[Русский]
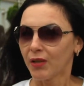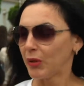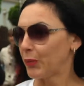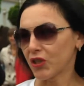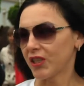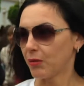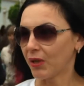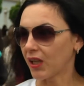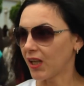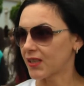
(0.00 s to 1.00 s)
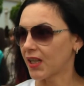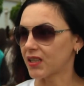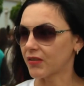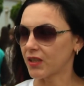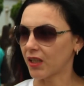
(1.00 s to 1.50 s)
Мы просто не могли
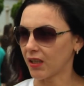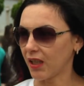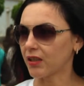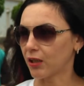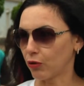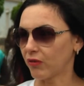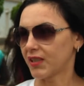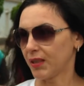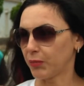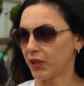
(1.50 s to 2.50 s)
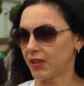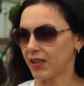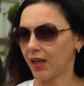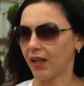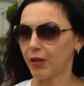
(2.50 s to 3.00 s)
остаться в стороне от такого
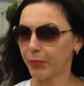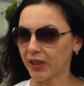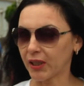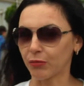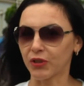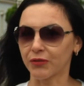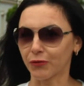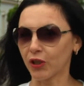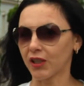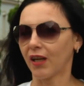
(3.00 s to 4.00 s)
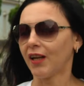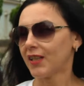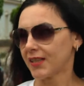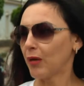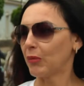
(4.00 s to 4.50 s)
события. И поэтому сегодня
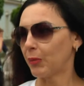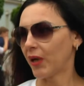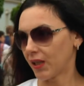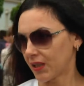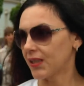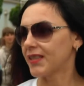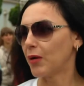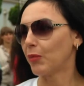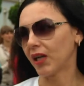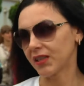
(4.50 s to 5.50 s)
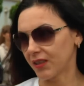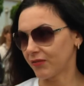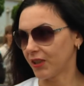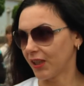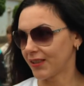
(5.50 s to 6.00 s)
самые молодые, самые
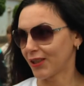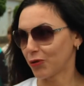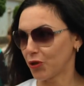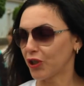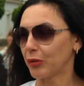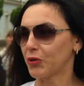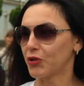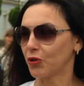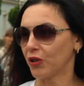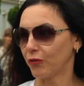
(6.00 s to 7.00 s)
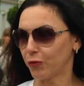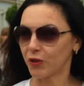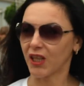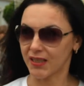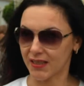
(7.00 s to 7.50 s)
активные сотрудники пенсионного
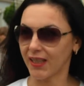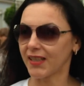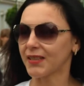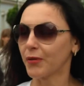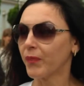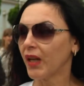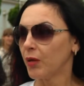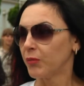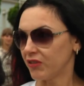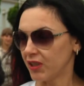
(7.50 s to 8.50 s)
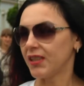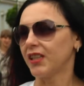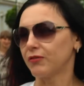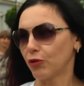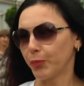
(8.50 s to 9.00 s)
фонда здесь. Мы
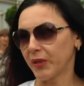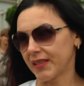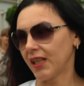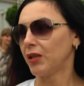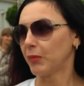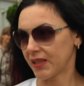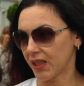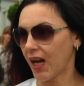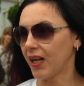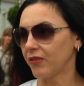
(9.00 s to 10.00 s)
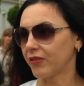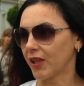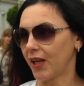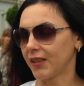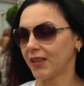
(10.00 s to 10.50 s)
внесли свой посильный материальный
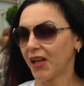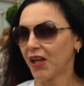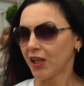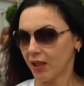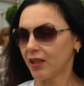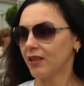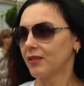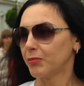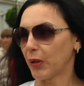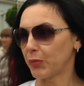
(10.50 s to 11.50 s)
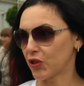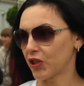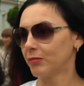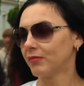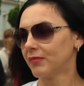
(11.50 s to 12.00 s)
вклад и
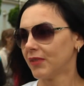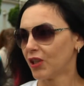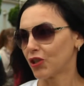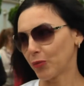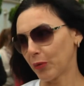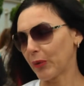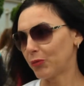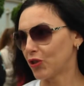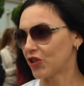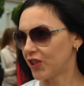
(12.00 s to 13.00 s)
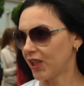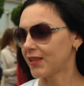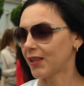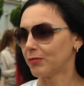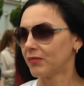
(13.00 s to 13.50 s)
побежим чтобы помочь детям.